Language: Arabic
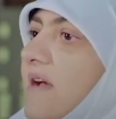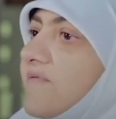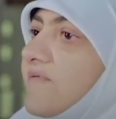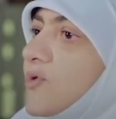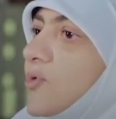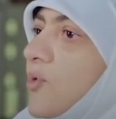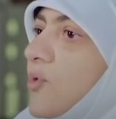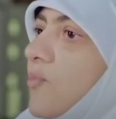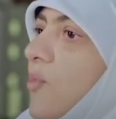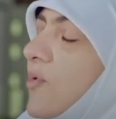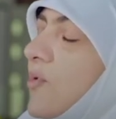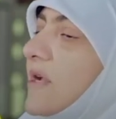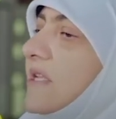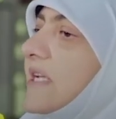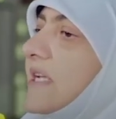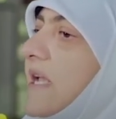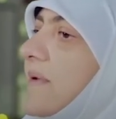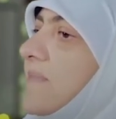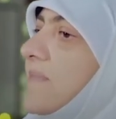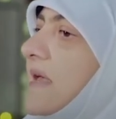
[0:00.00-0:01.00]
نفسه ممكن
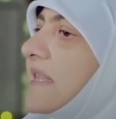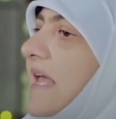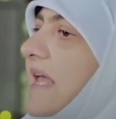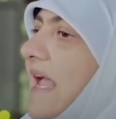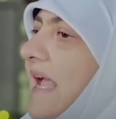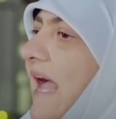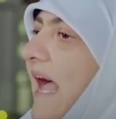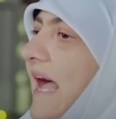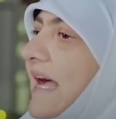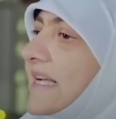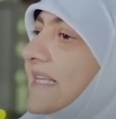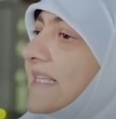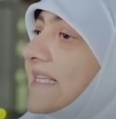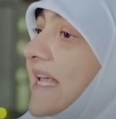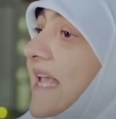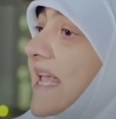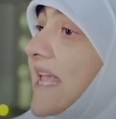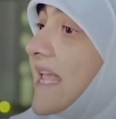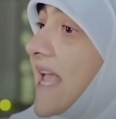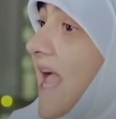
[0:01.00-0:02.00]
تيجي بنتائج
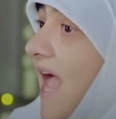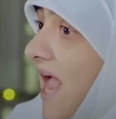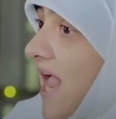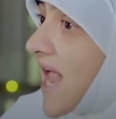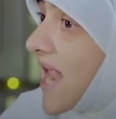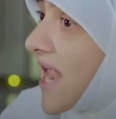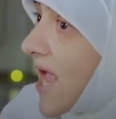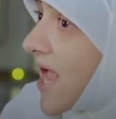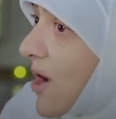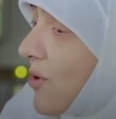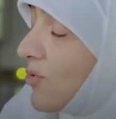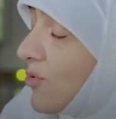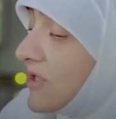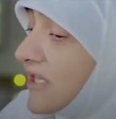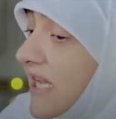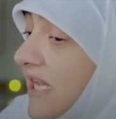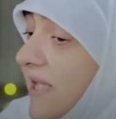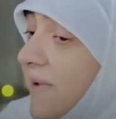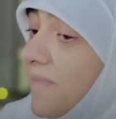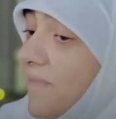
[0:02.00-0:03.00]
عكسيه
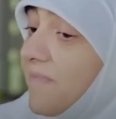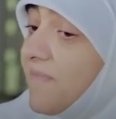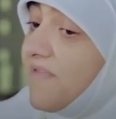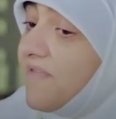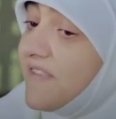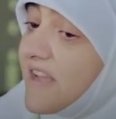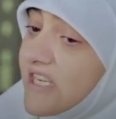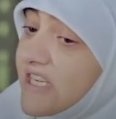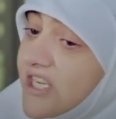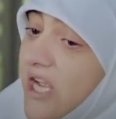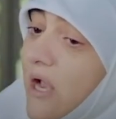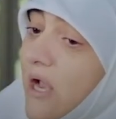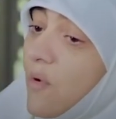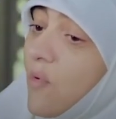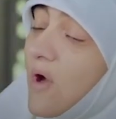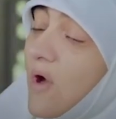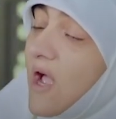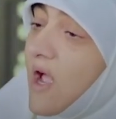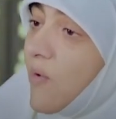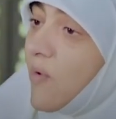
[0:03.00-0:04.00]
وتيجي بفشل
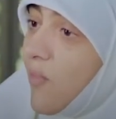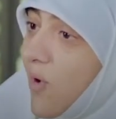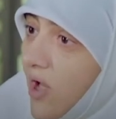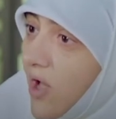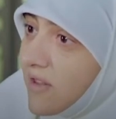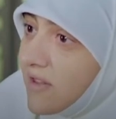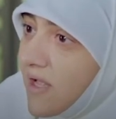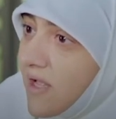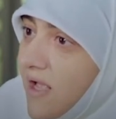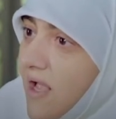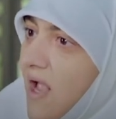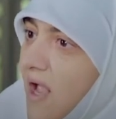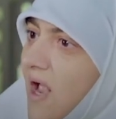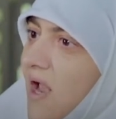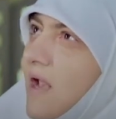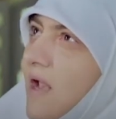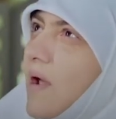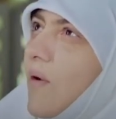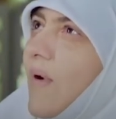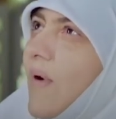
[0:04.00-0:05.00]
واحباط
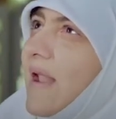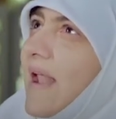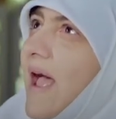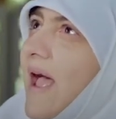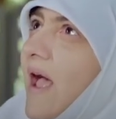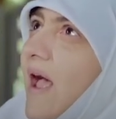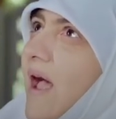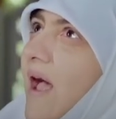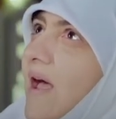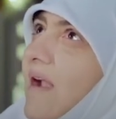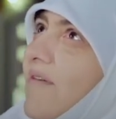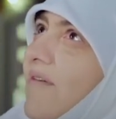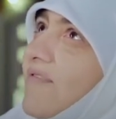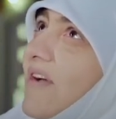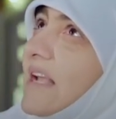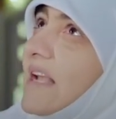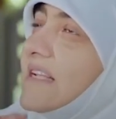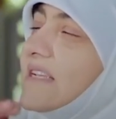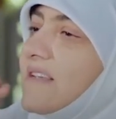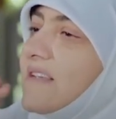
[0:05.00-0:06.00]
لو انا
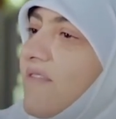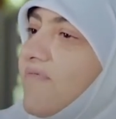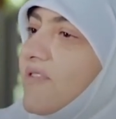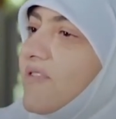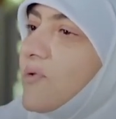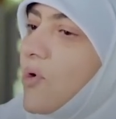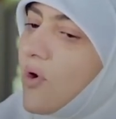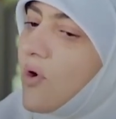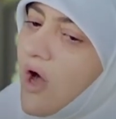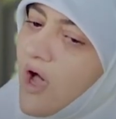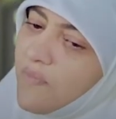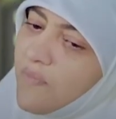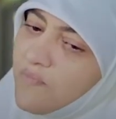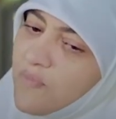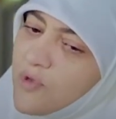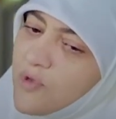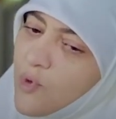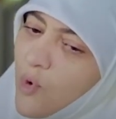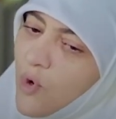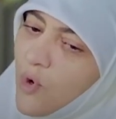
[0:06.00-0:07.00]
رفعت سقف التوقعات
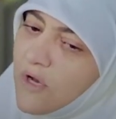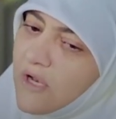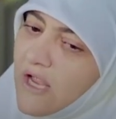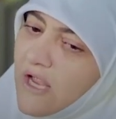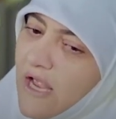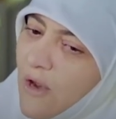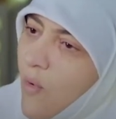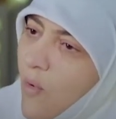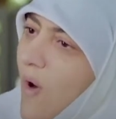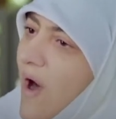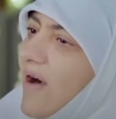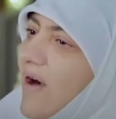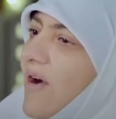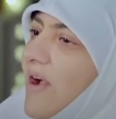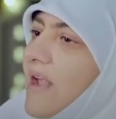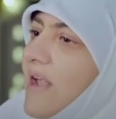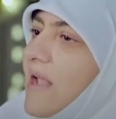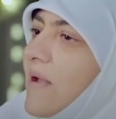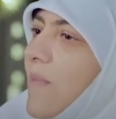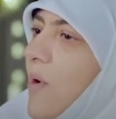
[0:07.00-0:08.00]
بدون
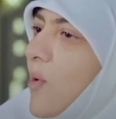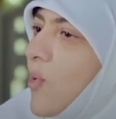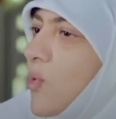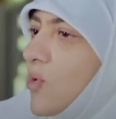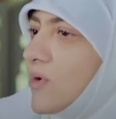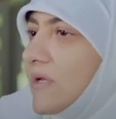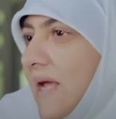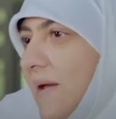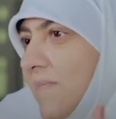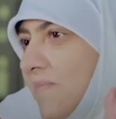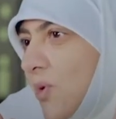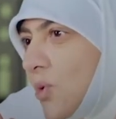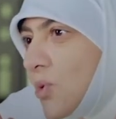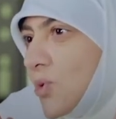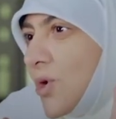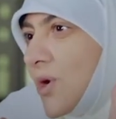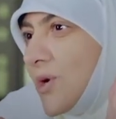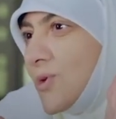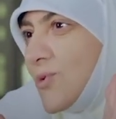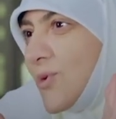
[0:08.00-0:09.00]
الواقع اللي موجود ابني
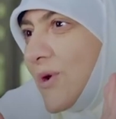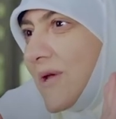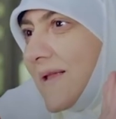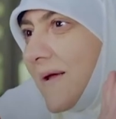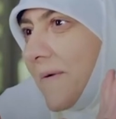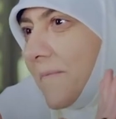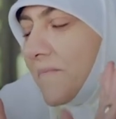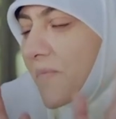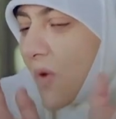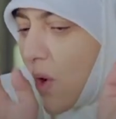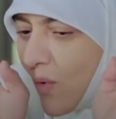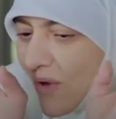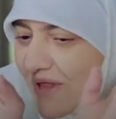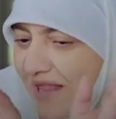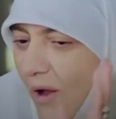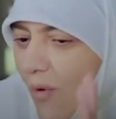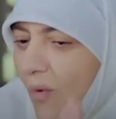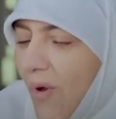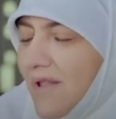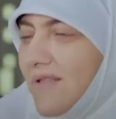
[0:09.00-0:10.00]
قدراته كده هو
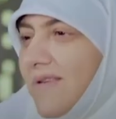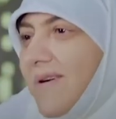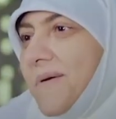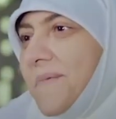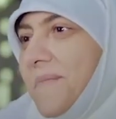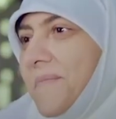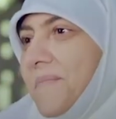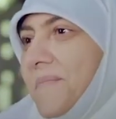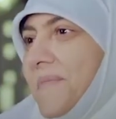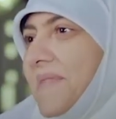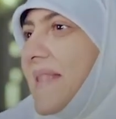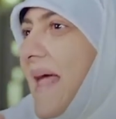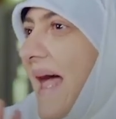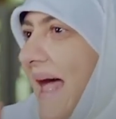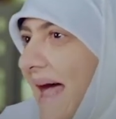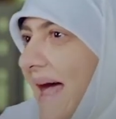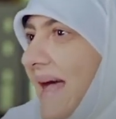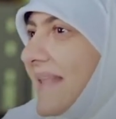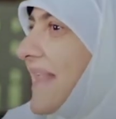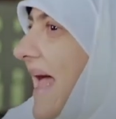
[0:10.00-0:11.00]
ده الوضع
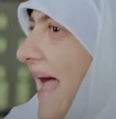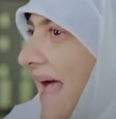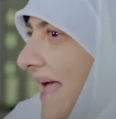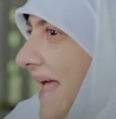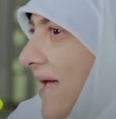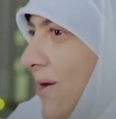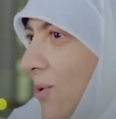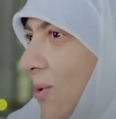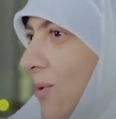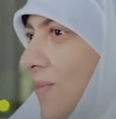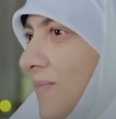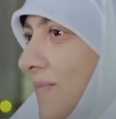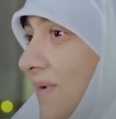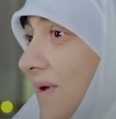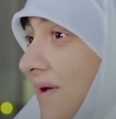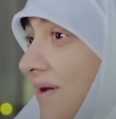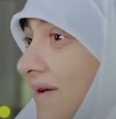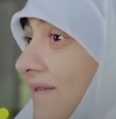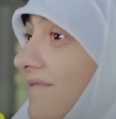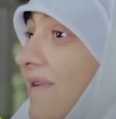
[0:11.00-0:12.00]
ده ده اخرهم
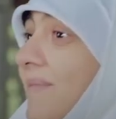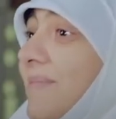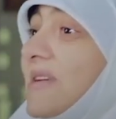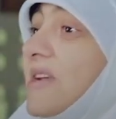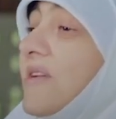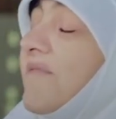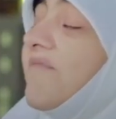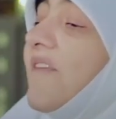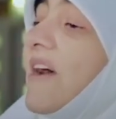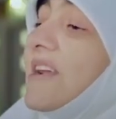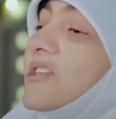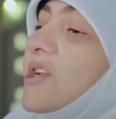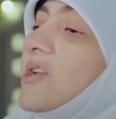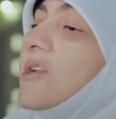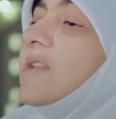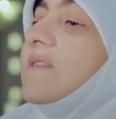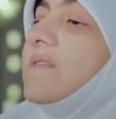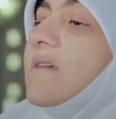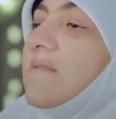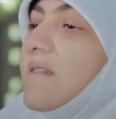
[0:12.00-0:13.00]
فما ينفعش
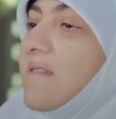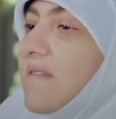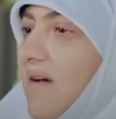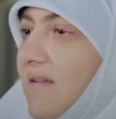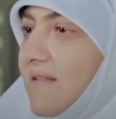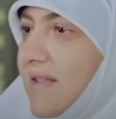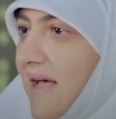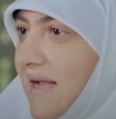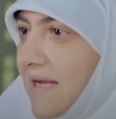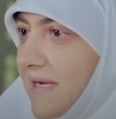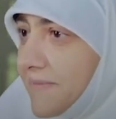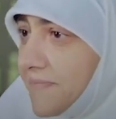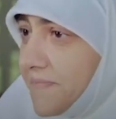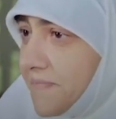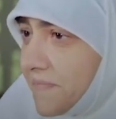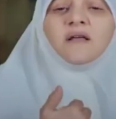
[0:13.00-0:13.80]
ان انت تضغط عليه